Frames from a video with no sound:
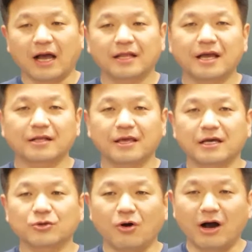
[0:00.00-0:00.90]

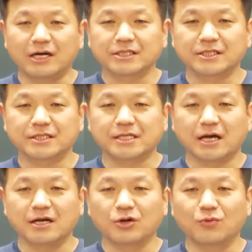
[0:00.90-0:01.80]
한양대학교
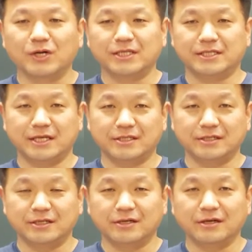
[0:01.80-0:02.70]
어학특기자 글로벌 인재
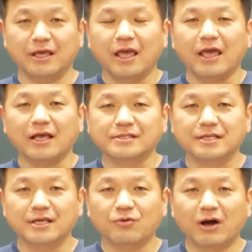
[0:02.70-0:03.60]
전형
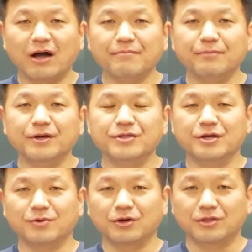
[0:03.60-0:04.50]
에세이와
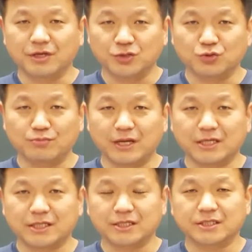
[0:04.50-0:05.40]
면접을 어떻게
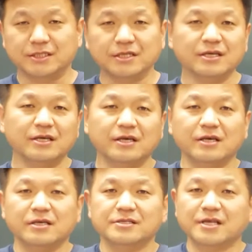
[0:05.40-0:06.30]
준비할 것인지
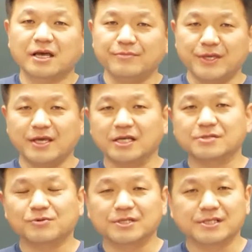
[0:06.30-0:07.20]
사이미
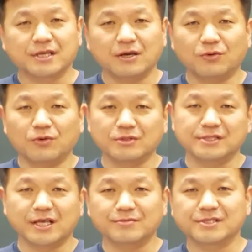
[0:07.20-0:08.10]
에스플러스의
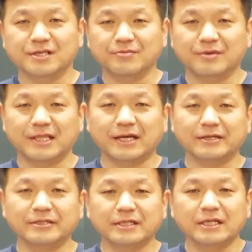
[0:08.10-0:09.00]
홍쌤 스입니다.
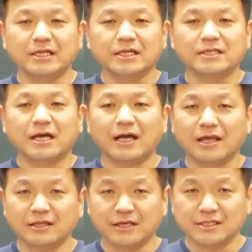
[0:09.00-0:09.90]
자,
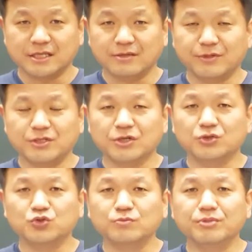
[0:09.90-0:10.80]
한양대 에세이
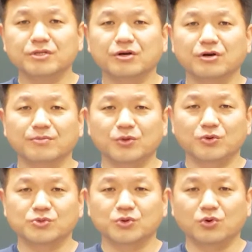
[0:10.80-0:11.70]
먼저 준비 점검
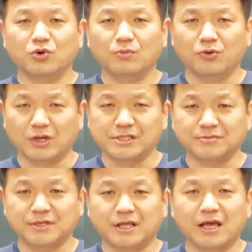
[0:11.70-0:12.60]
요소
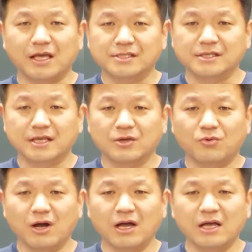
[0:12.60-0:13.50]
보겠습니다.
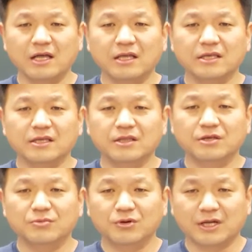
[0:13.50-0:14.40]
에세이와
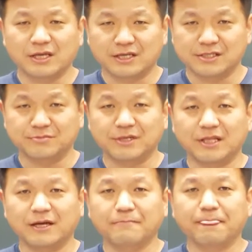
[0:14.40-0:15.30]
인터뷰가
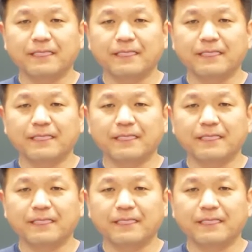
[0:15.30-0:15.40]
되겠습니다.